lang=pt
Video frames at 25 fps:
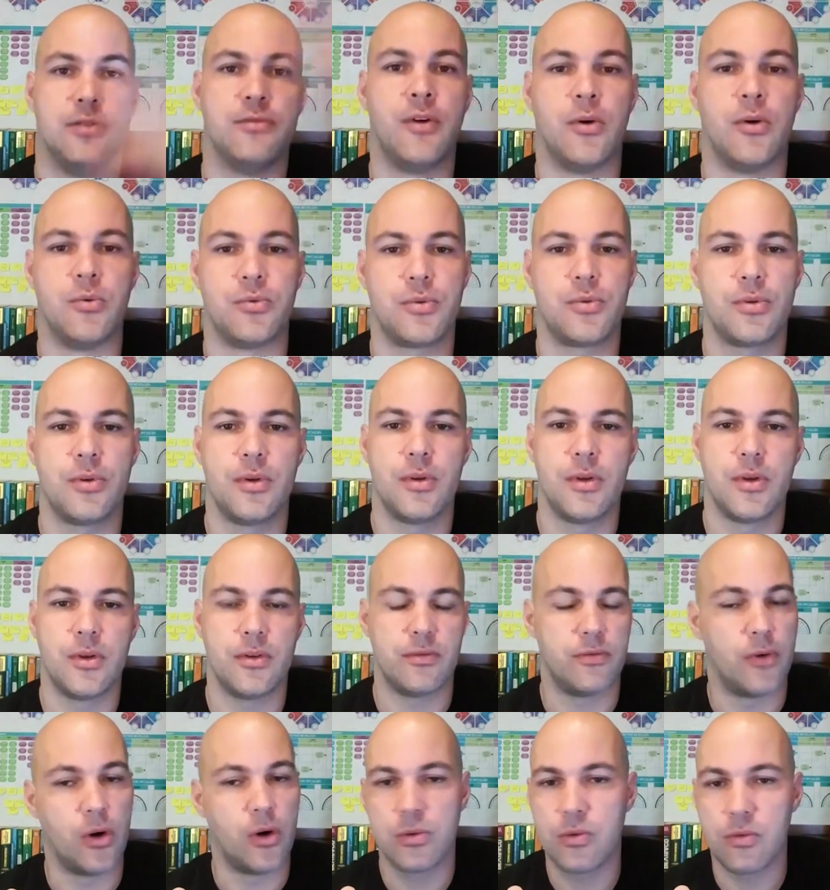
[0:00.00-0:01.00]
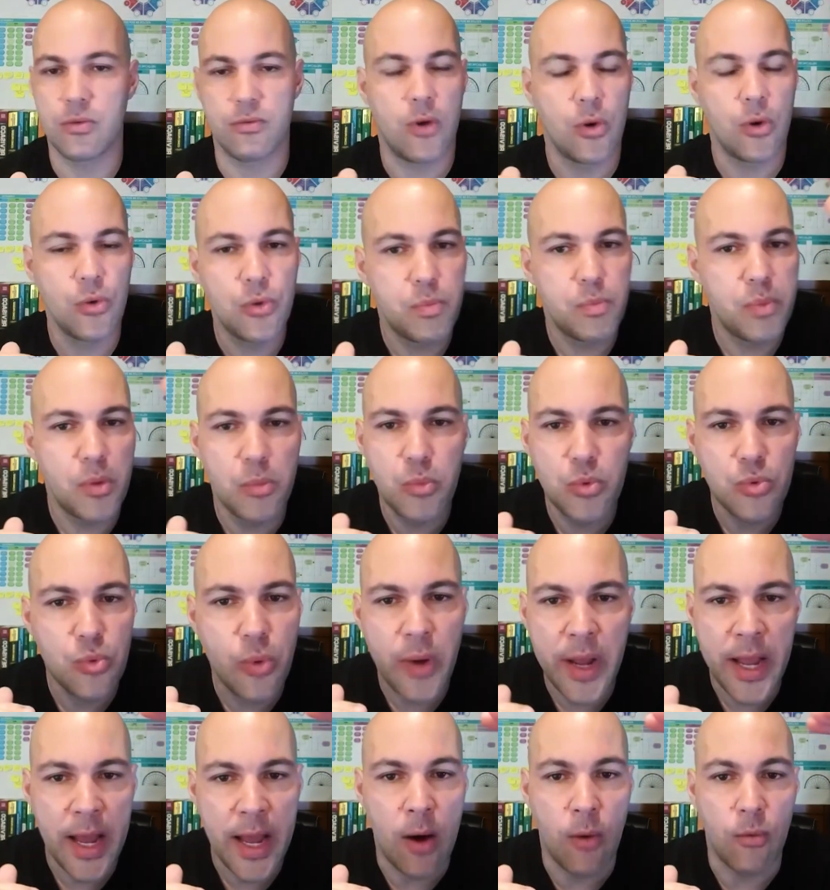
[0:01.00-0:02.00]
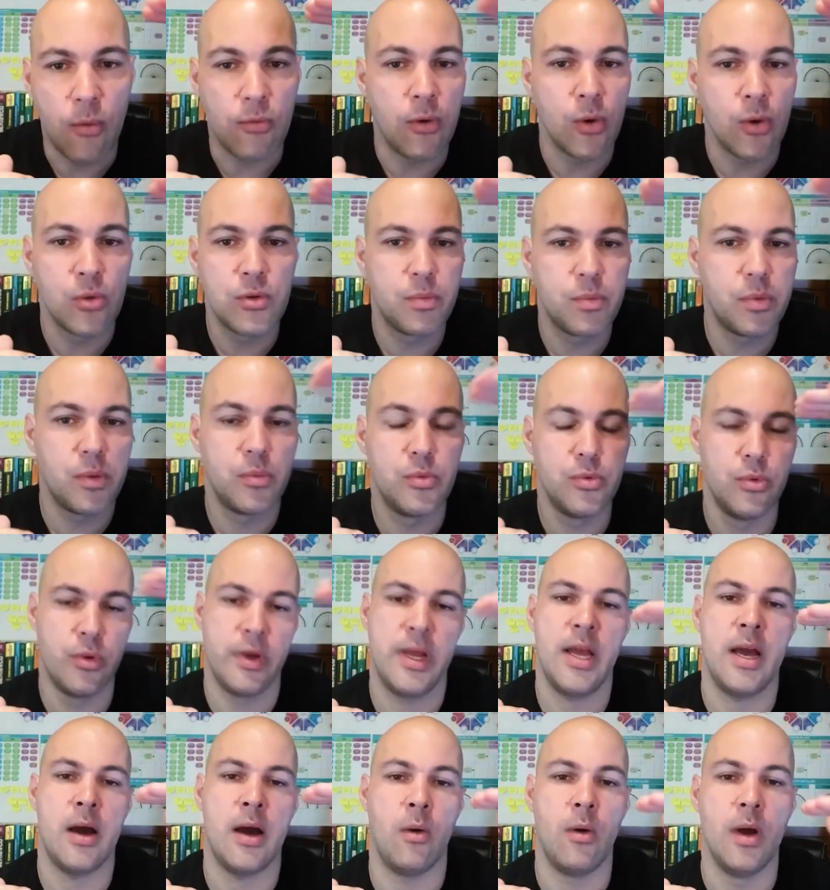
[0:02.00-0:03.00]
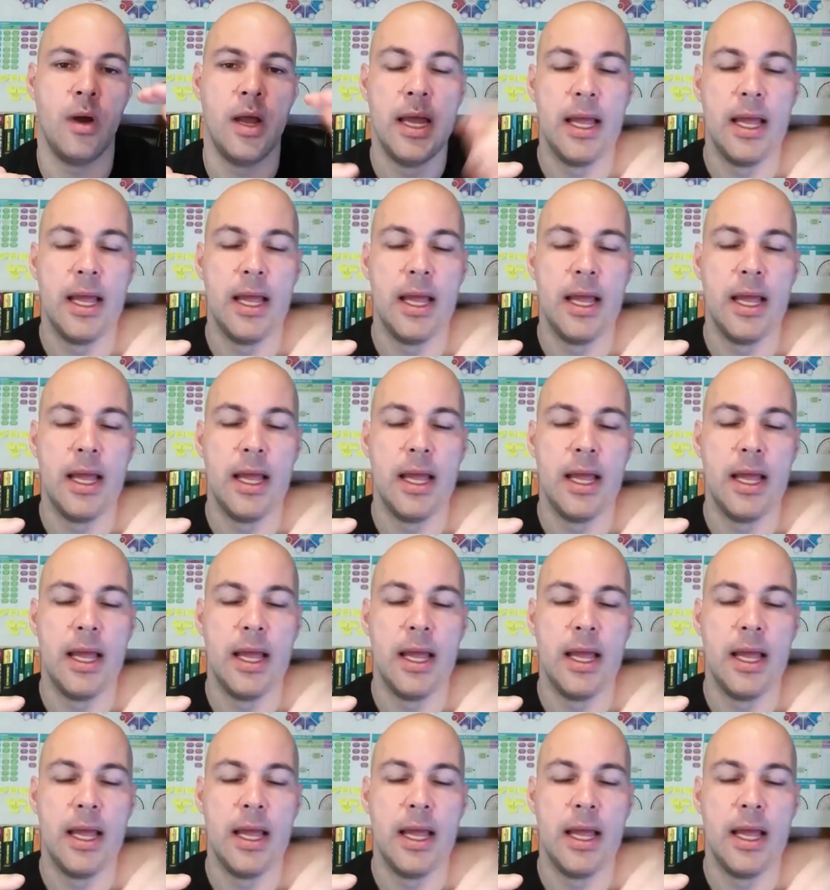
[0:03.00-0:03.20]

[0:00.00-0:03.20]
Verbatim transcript: volto. Volto, volto para o mundo real, volto para o mundo real.